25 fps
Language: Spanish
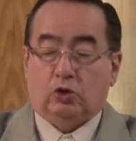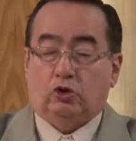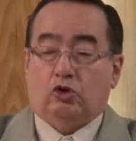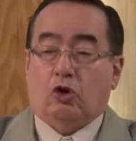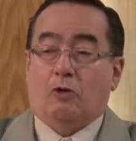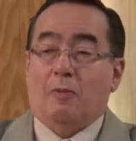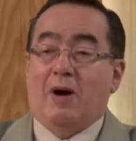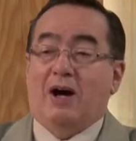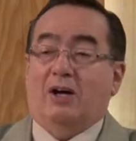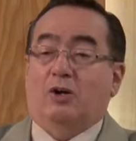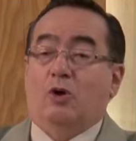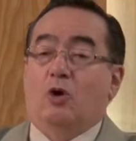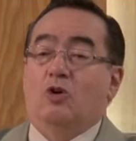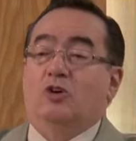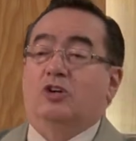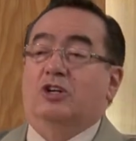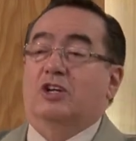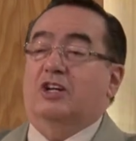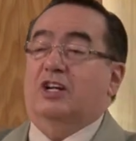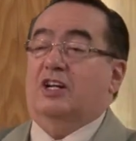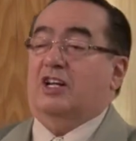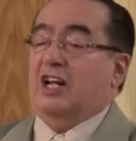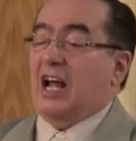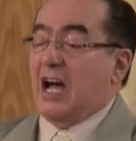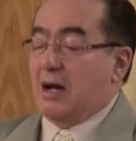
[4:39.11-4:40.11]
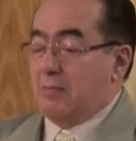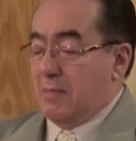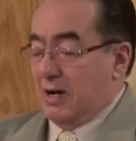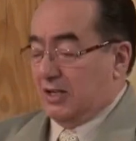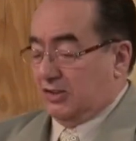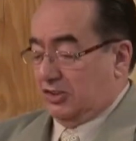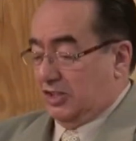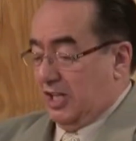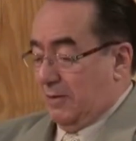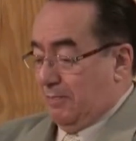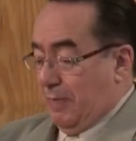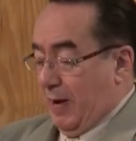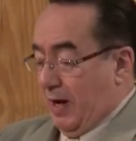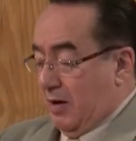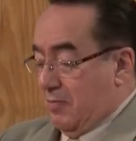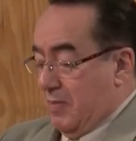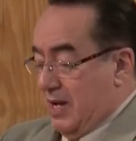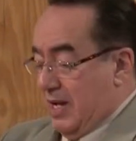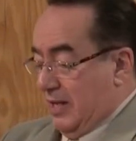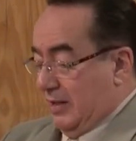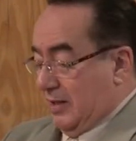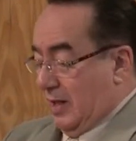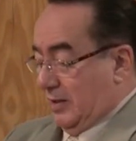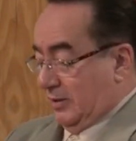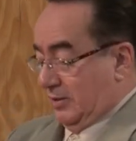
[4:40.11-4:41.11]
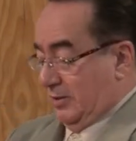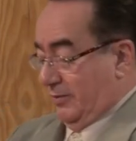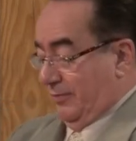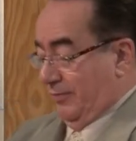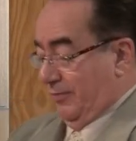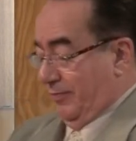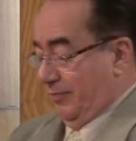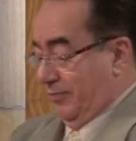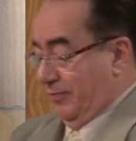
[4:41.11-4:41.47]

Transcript: tomaron ramas de palmeras